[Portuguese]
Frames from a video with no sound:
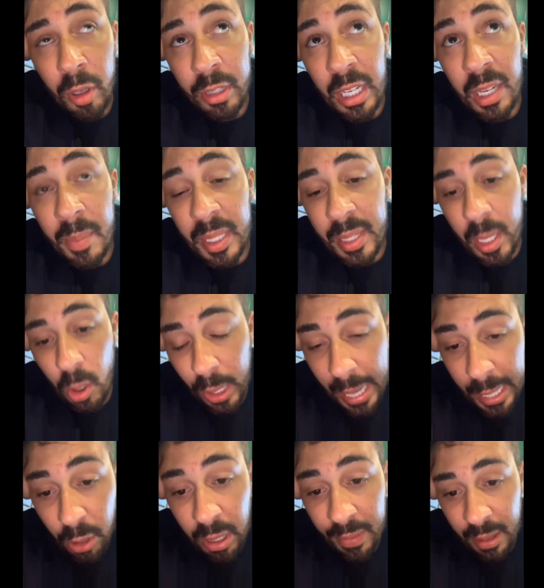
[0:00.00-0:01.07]
mesmo que eu delimitei
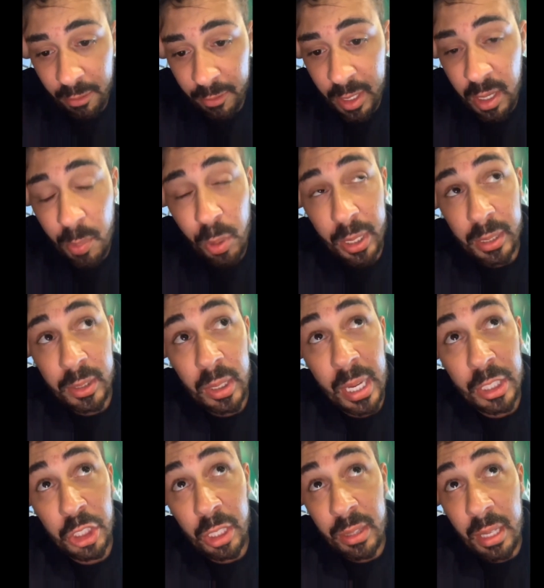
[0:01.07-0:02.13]
horário lá na vila, porque
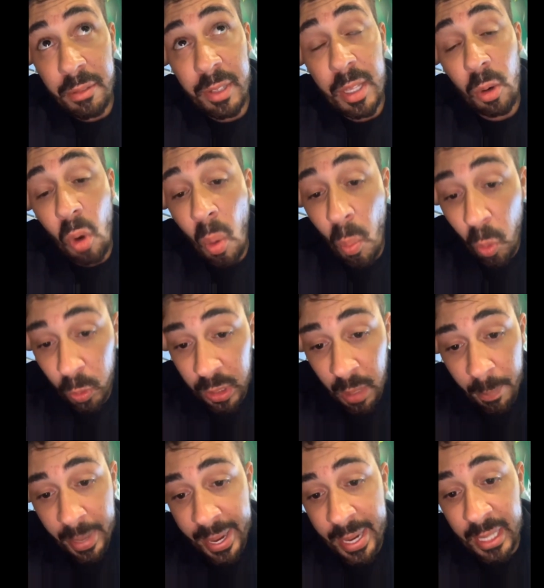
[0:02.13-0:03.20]
a gente tem vida comum
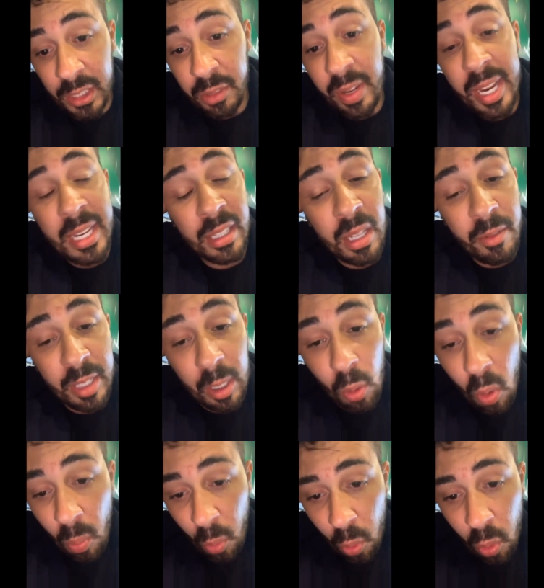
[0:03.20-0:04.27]
também, as velhinhas têm vida
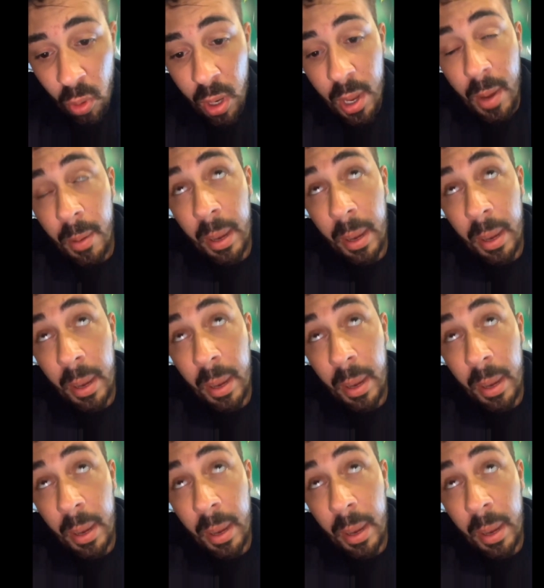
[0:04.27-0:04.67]
comum.